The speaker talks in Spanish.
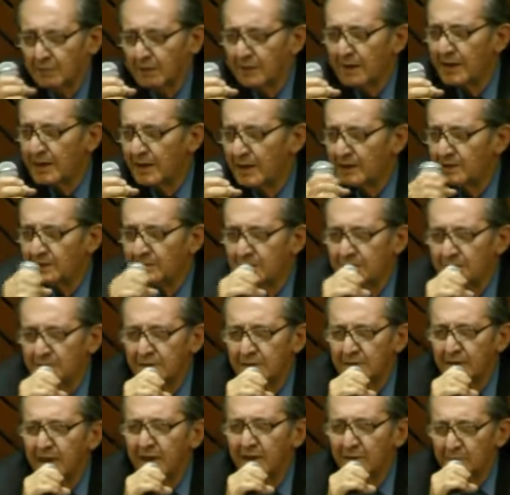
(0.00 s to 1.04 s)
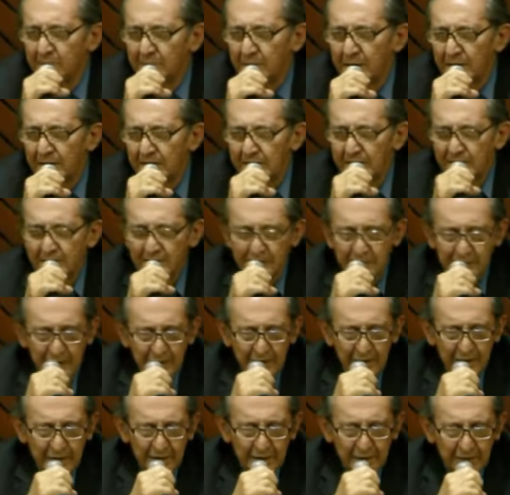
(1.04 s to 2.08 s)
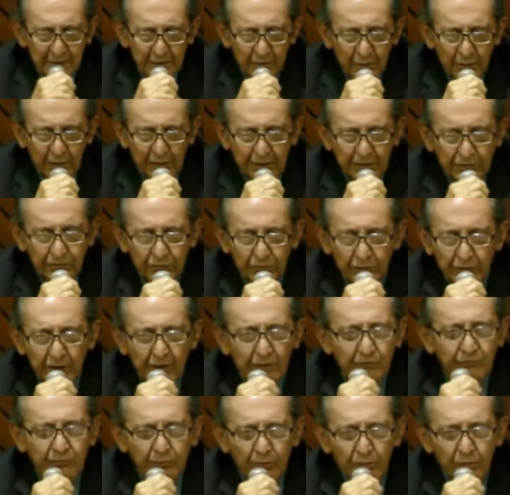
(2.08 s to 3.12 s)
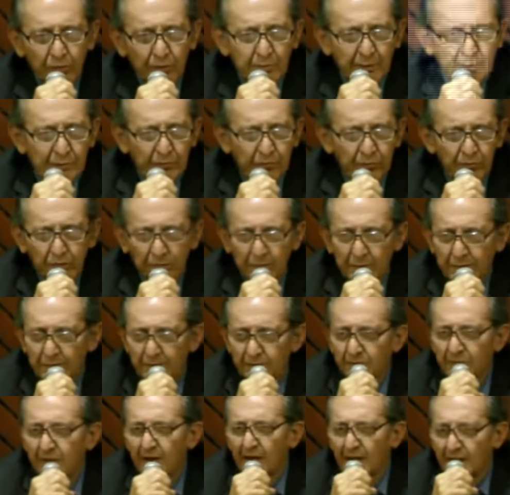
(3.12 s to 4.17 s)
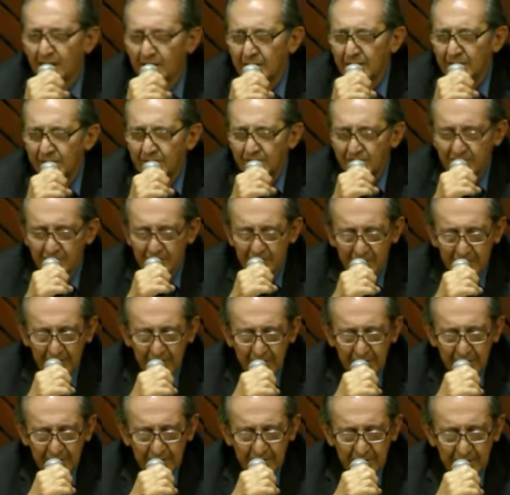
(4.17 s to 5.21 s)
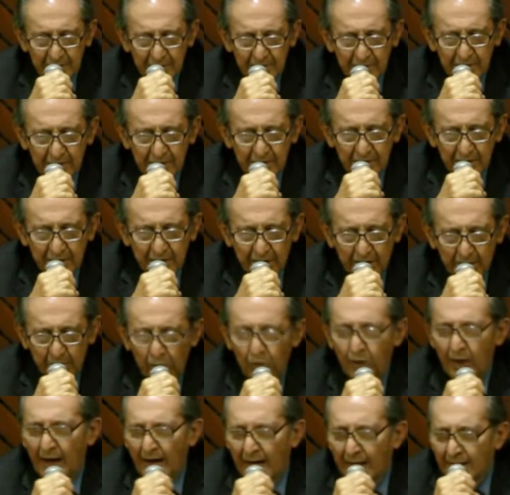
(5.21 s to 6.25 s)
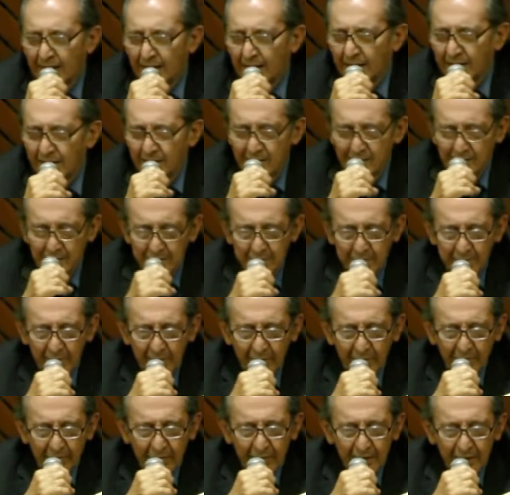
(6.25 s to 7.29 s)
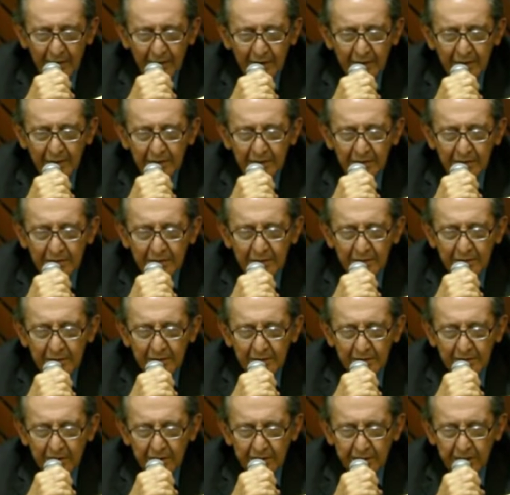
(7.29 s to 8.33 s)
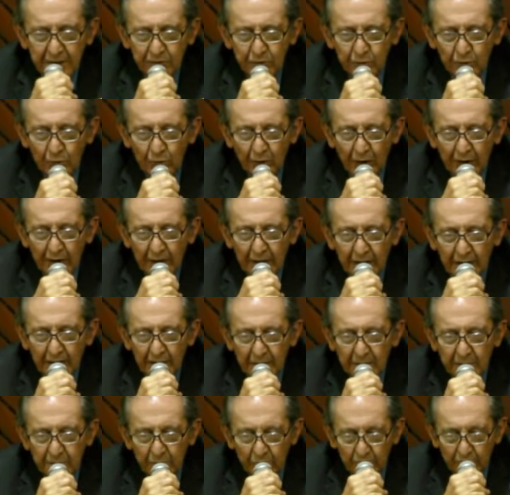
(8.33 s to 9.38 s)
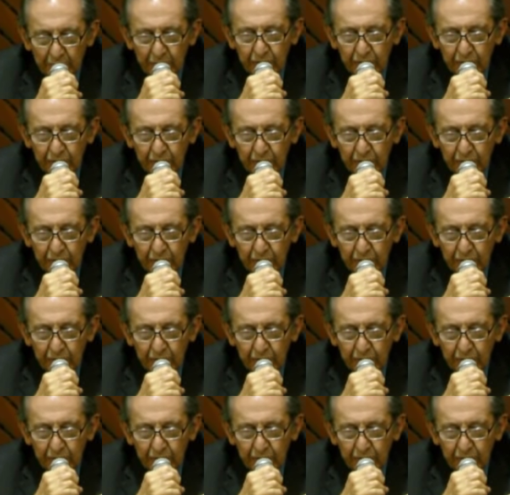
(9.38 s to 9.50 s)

bien, qué el bien, cuáles son las formas universales de la moral. Le titulé por